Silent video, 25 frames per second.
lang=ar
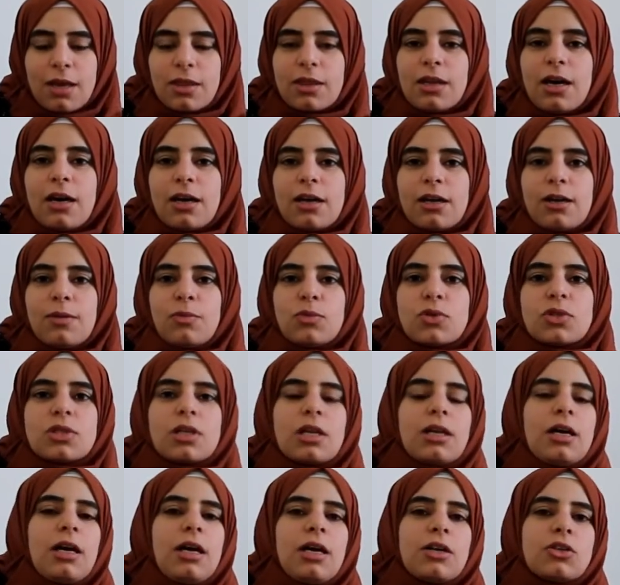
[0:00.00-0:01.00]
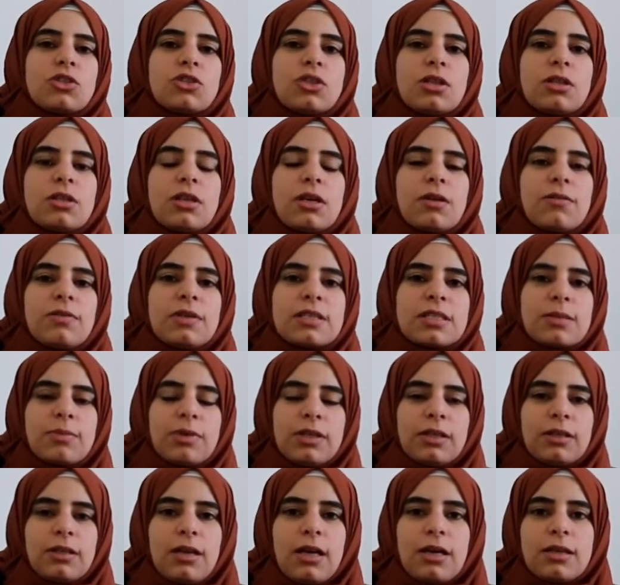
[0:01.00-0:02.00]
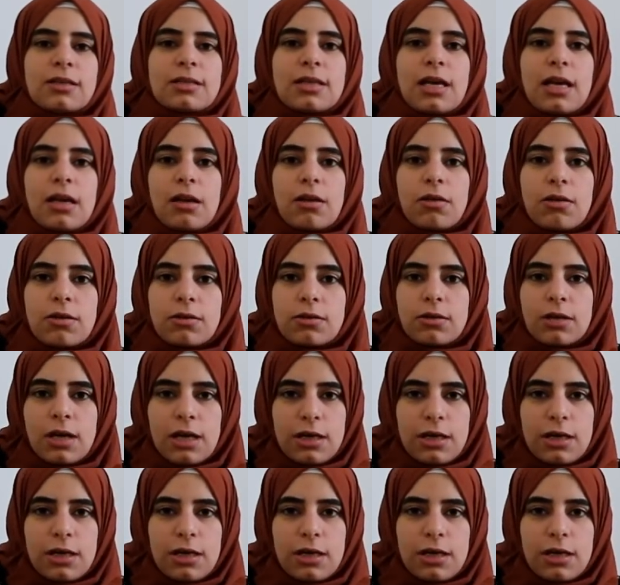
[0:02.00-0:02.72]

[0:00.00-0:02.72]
ظهر مصطلح الجندر في سبعينات القرن